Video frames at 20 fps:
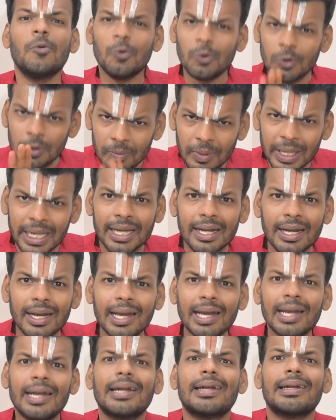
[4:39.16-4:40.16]
உண்மையில்
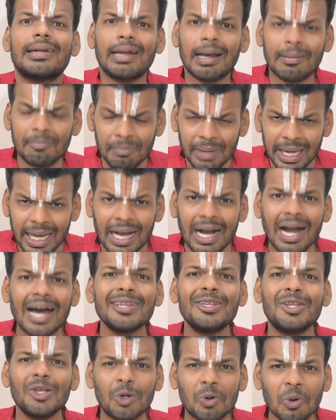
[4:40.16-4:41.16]
நம்மை
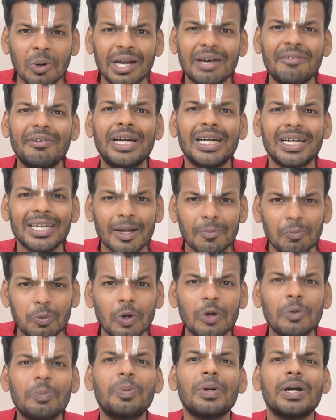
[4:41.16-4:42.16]
காத்துக்கொள்ள வேண்டிய
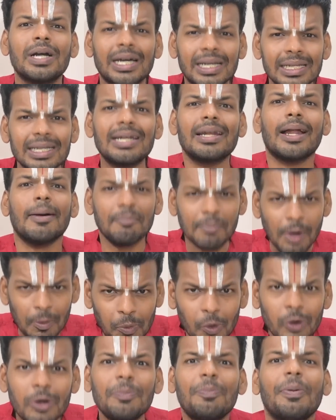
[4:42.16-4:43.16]
பொறுப்புங்கிறது நம்ம
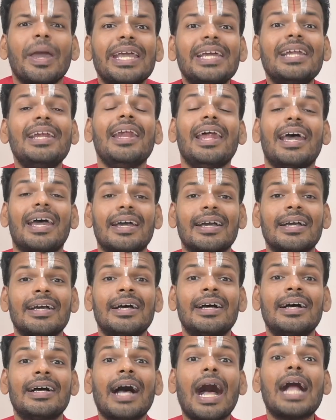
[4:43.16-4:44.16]
பொறுப்பே இல்லை
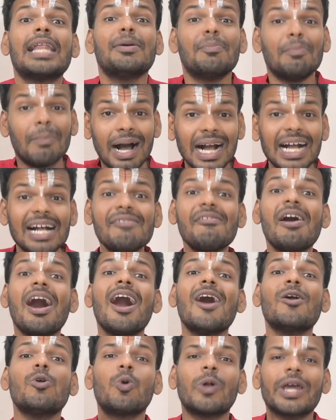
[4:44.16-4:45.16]
அது
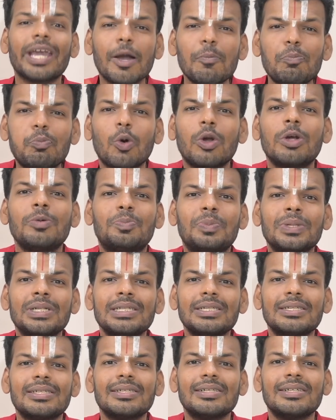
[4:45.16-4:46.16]
பகவானுடைய பொறுப்பு
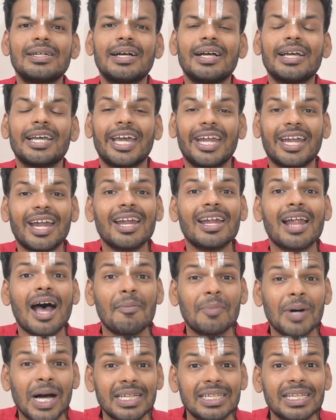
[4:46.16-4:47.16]
ஏன்னா
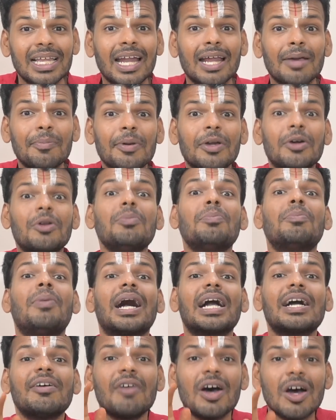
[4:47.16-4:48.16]
நாம் அத்தனை பேரும்
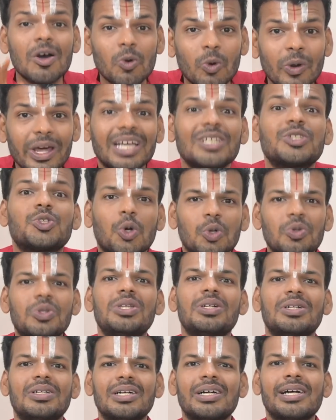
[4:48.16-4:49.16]
பகவானுடைய
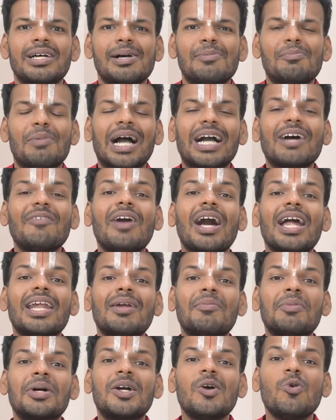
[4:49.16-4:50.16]
சொத்து பகவான்
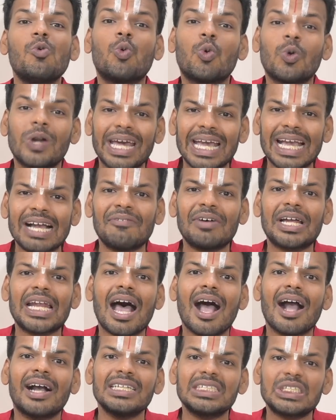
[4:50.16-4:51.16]
நமக்கு
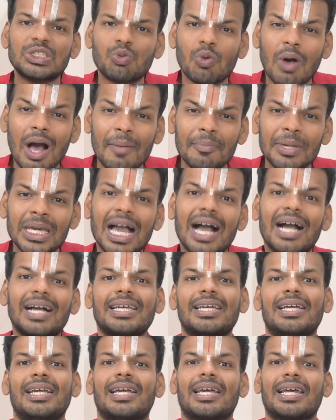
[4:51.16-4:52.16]
உடையவனாக சுவாமியாக
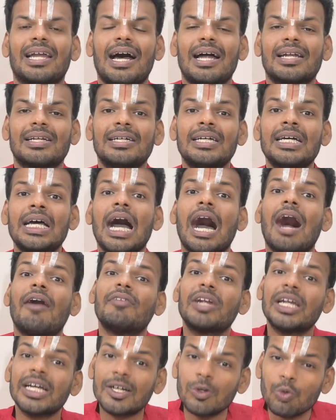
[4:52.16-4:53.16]
இருக்கிறான்
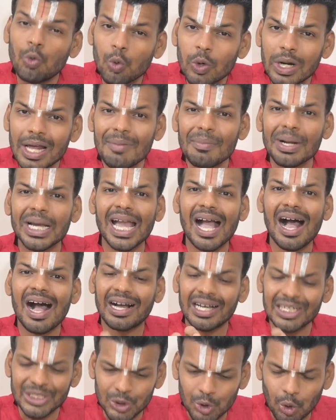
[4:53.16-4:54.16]
அவனுக்கு
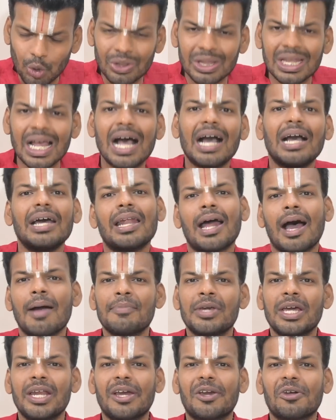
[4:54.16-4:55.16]
உடமையாக சொத்தாக
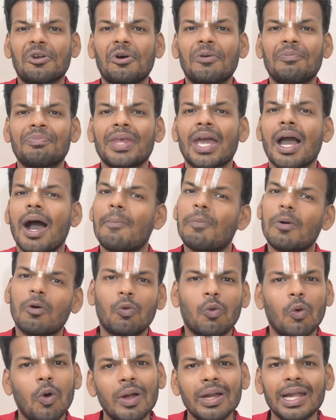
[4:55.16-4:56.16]
நாம் இருக்கிறோம் அப்போ
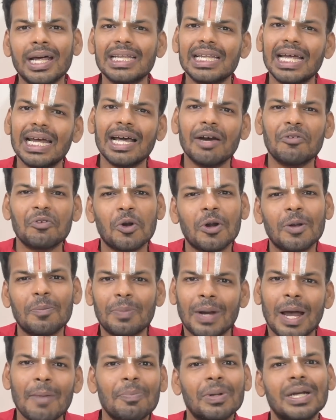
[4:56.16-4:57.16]
ஓனர் தானே அவரோட
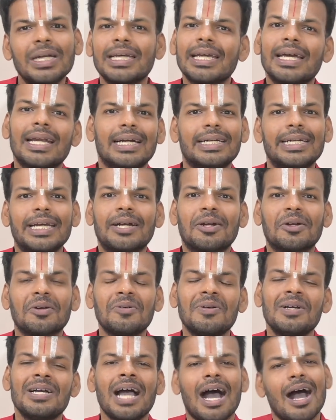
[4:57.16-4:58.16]
ப்ராப்பர்ட்டியை
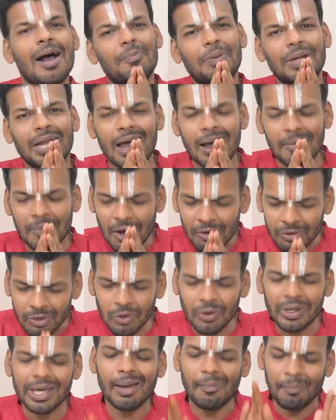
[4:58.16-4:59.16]
ரட்சிக்கணும் அப்போ நாம்
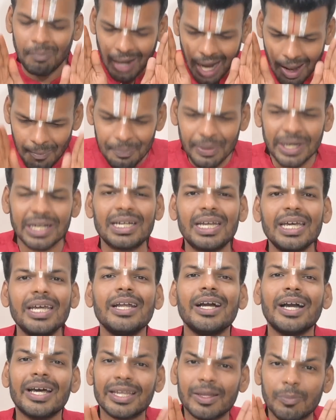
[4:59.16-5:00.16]
அவனுடைய
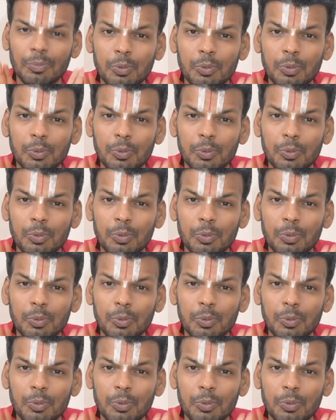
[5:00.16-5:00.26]
ப்ராப்பர்ட்டிங்கிறத